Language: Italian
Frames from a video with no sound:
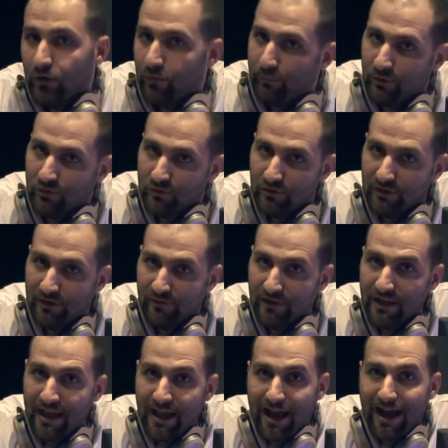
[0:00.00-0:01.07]
Non posso dirvi
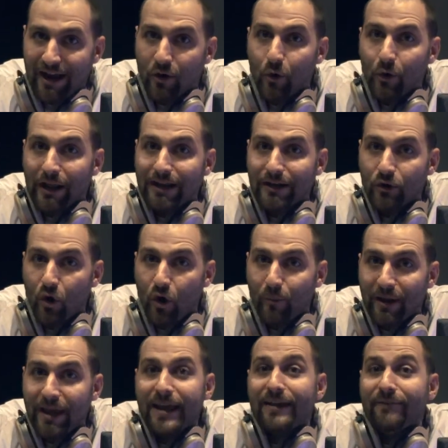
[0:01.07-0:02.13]
ancora il
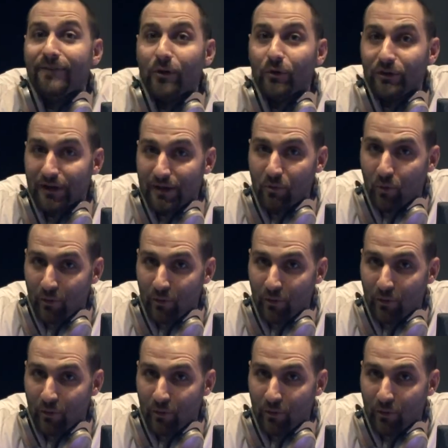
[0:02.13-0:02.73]
nome, ve lo diremo